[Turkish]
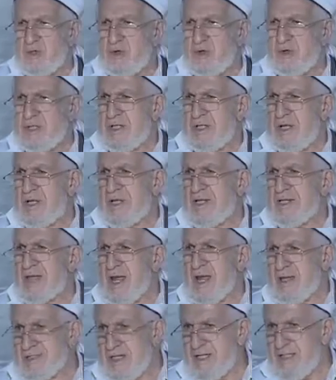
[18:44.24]
de oralara
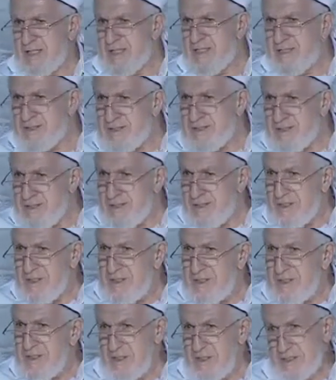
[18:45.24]
giderseniz
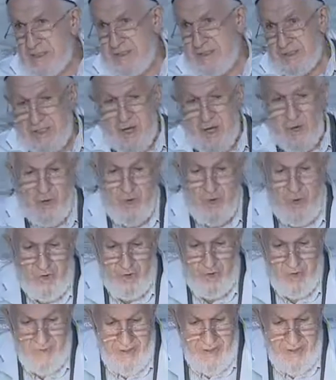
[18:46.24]
Sizde onokyum